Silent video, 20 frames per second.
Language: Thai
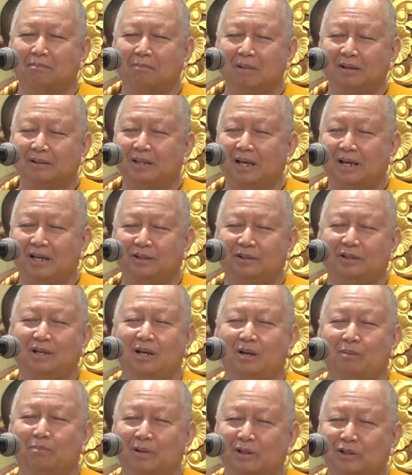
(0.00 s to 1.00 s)
มติ
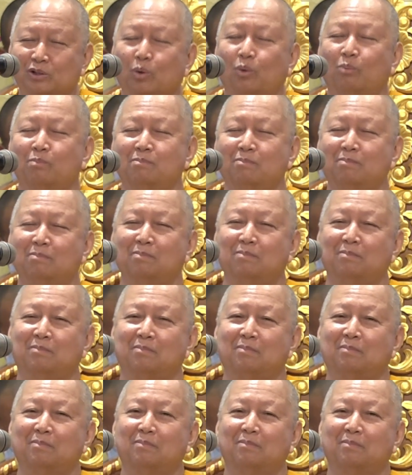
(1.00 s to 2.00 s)
ที่ประชุม
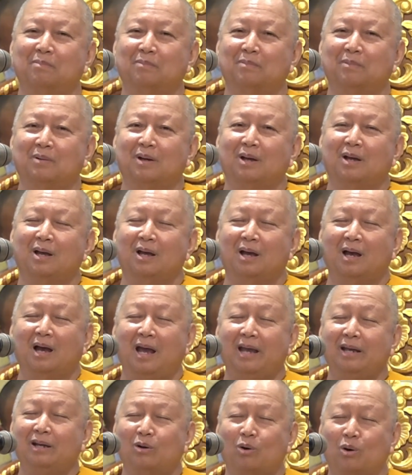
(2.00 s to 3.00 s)

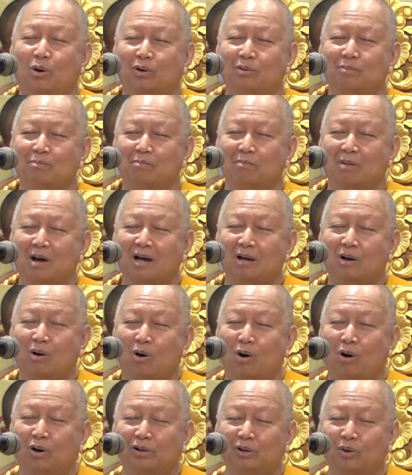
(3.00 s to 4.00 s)
ให้คนมาข
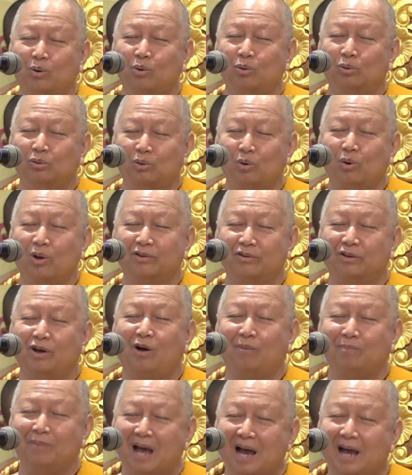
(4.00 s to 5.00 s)
อดูตรวจส
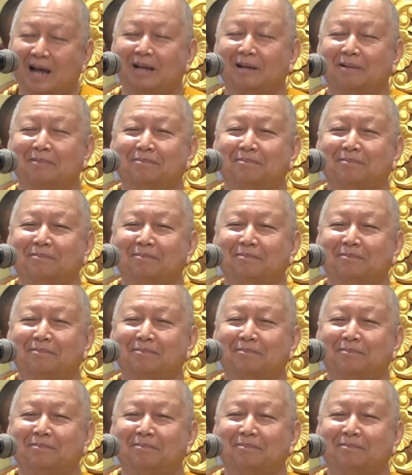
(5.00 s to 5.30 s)
อบได้